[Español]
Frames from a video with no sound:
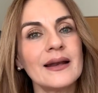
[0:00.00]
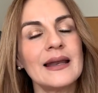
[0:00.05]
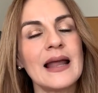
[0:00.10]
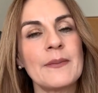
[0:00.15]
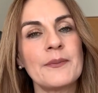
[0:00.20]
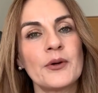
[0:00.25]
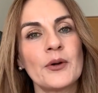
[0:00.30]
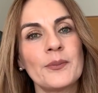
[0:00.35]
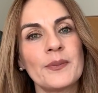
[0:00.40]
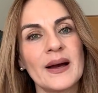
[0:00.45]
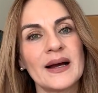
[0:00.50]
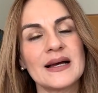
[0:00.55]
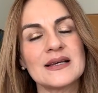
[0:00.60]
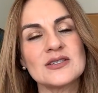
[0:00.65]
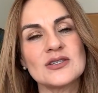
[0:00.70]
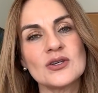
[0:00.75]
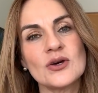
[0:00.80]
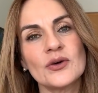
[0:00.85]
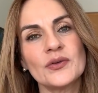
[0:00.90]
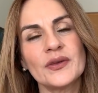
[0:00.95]
la
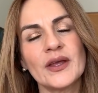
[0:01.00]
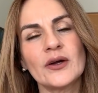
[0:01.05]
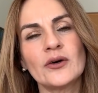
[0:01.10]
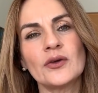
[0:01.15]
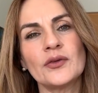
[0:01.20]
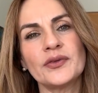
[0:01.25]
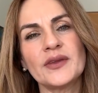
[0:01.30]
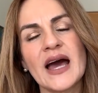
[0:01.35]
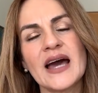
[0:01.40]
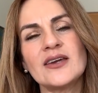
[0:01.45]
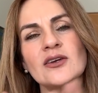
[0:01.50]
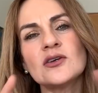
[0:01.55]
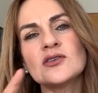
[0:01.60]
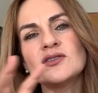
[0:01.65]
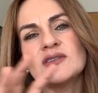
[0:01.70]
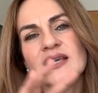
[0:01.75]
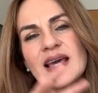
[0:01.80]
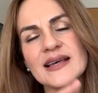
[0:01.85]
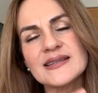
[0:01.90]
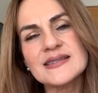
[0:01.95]
propagación de
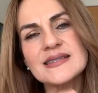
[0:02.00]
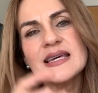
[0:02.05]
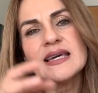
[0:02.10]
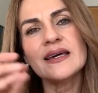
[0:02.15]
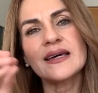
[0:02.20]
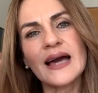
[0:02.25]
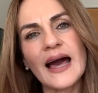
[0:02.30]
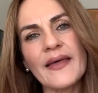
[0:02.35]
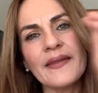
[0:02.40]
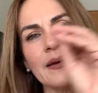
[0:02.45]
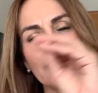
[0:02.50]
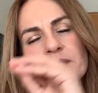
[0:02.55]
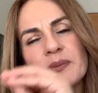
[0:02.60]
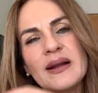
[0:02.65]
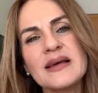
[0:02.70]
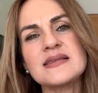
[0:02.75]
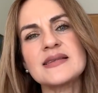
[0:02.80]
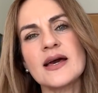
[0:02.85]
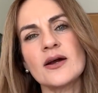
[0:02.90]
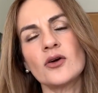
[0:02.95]
contagios y así cada
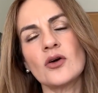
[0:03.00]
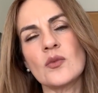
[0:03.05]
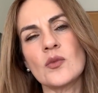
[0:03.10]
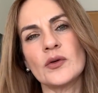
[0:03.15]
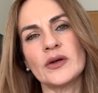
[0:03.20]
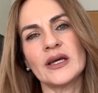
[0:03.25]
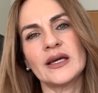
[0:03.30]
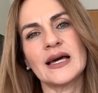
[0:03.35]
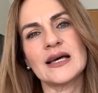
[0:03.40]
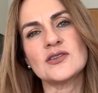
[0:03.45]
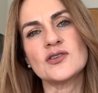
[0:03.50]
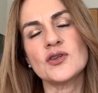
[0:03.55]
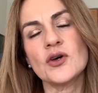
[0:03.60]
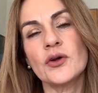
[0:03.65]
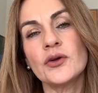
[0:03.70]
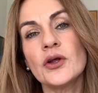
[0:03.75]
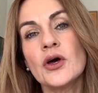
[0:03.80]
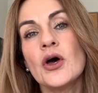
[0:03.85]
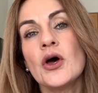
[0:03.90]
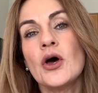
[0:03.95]
empresa de
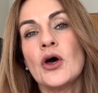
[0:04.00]
comunicación